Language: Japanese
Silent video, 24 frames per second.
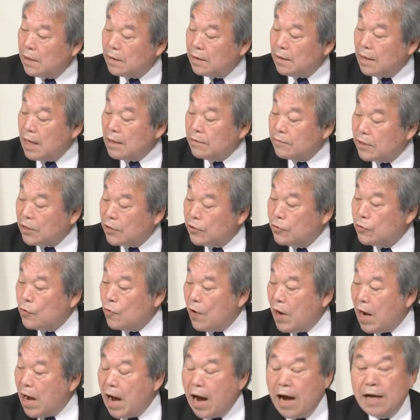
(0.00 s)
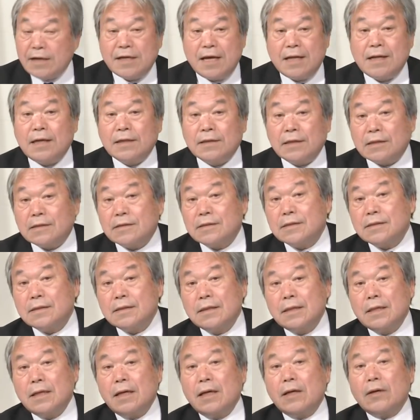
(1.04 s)
なんていうのはありえないんです。
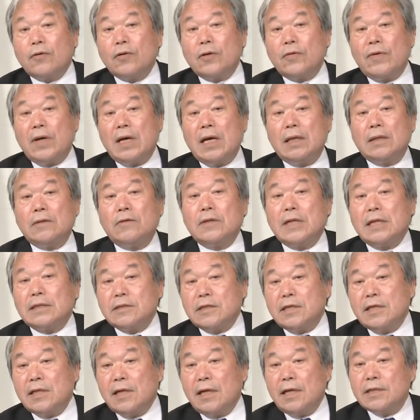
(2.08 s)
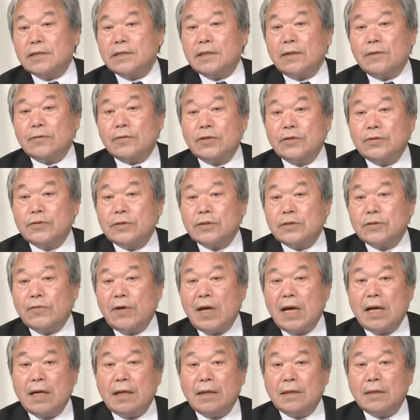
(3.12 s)
これはあの拉致被害者の救出
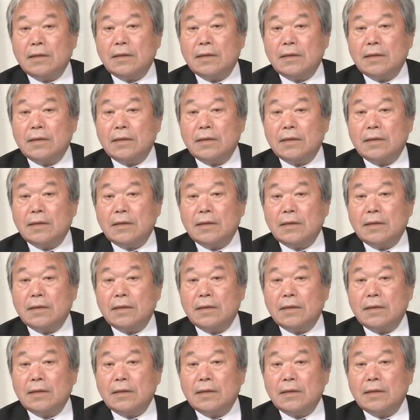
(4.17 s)
は